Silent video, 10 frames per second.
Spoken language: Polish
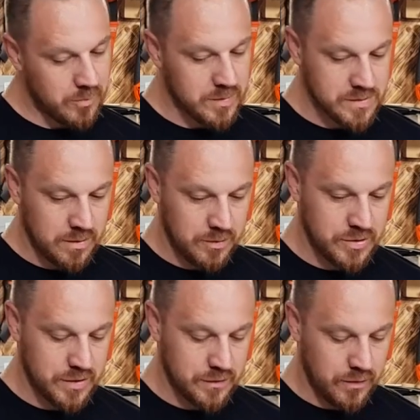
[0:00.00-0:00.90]
pozorom on
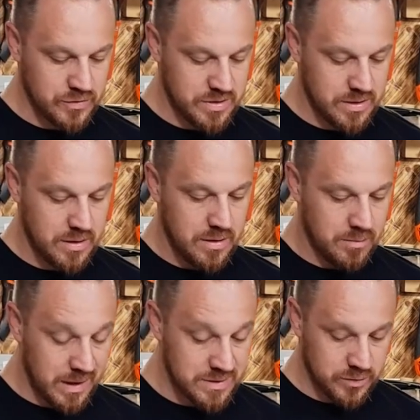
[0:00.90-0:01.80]
się tworzy
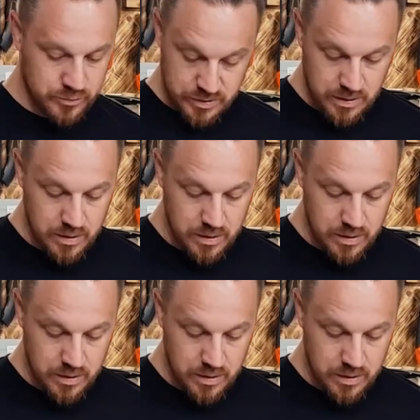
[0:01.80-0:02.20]
bardzo duży,